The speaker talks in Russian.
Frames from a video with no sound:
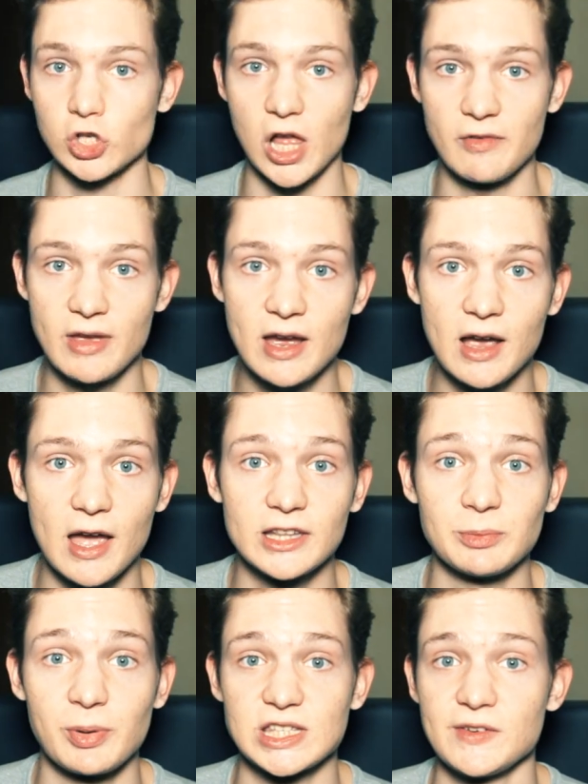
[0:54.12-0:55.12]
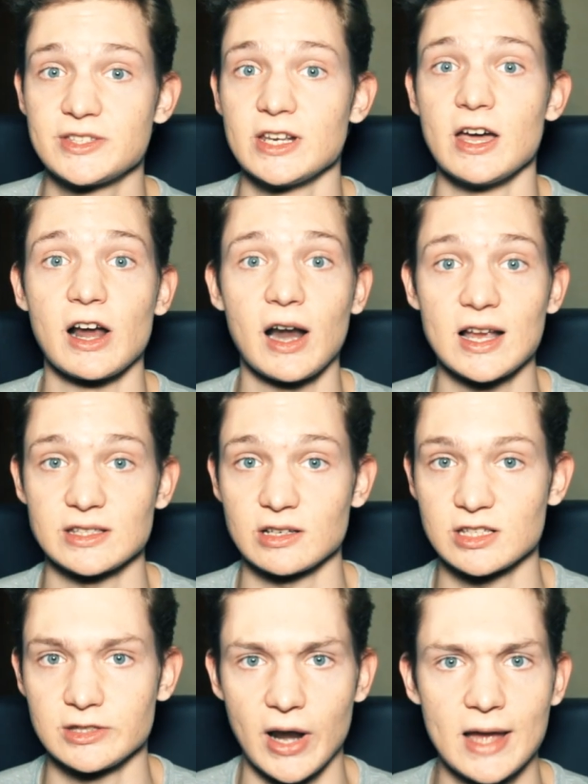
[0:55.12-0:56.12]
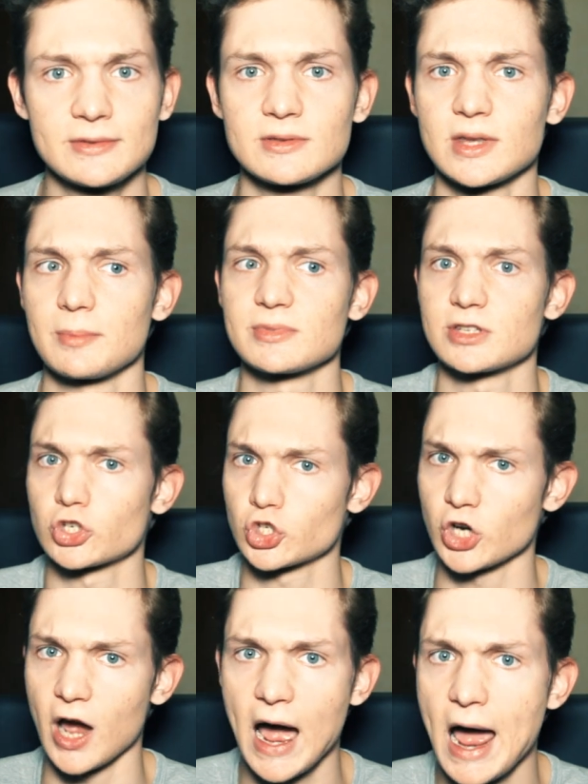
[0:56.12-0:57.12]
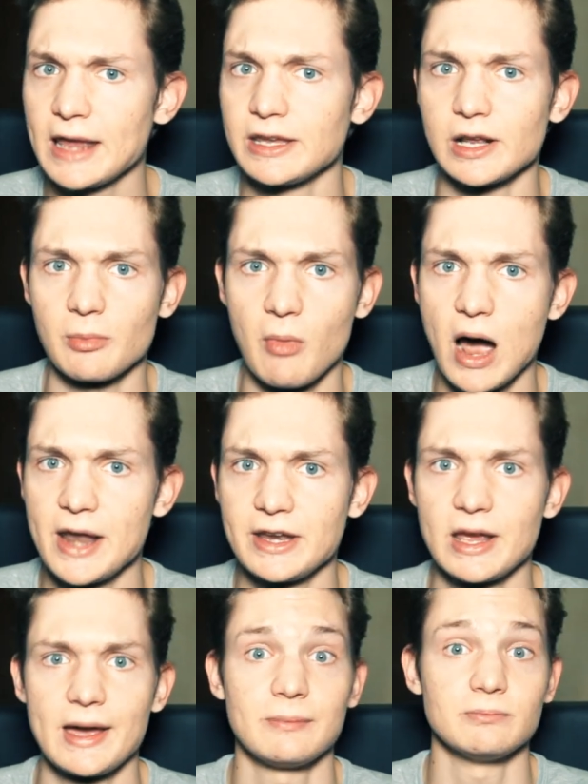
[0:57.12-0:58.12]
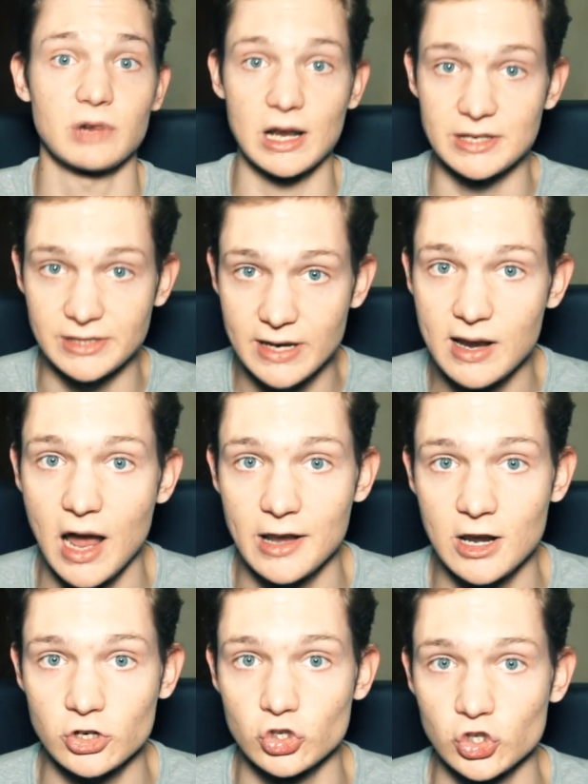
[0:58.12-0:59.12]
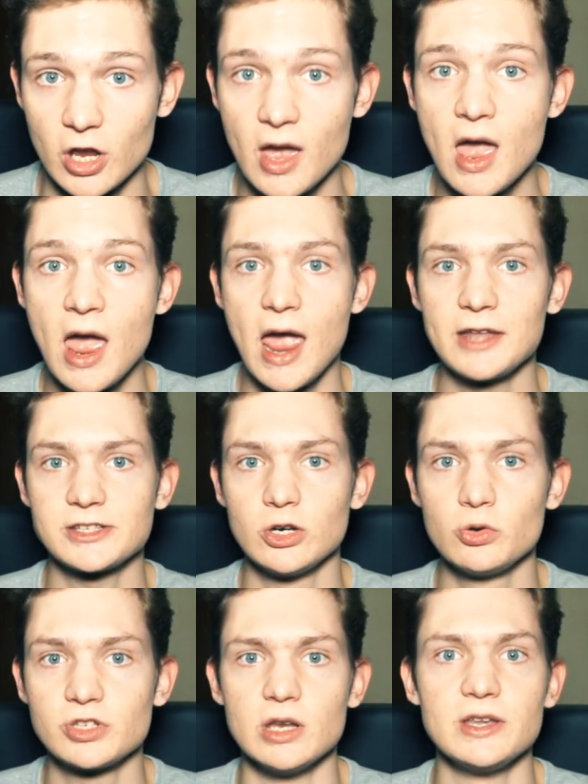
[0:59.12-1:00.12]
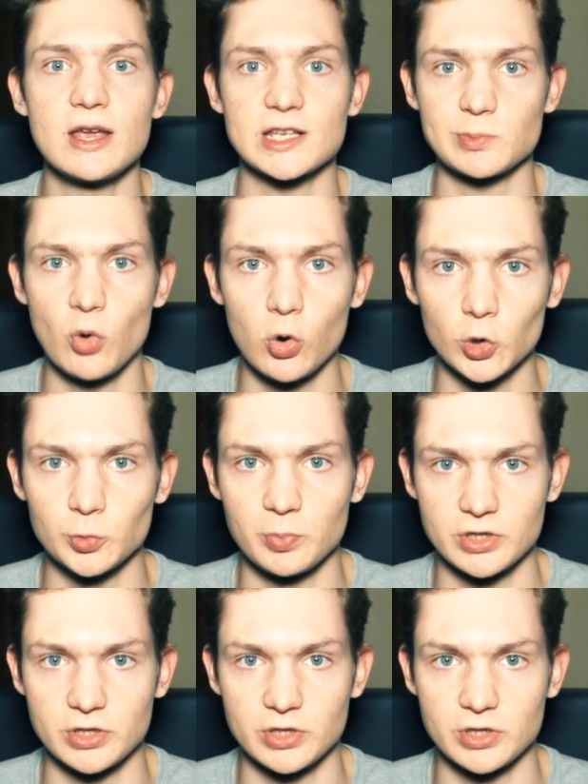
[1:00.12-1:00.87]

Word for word: человек, это представители разных стран, там США, Германия, Россия, конечно же. Эти люди не смогут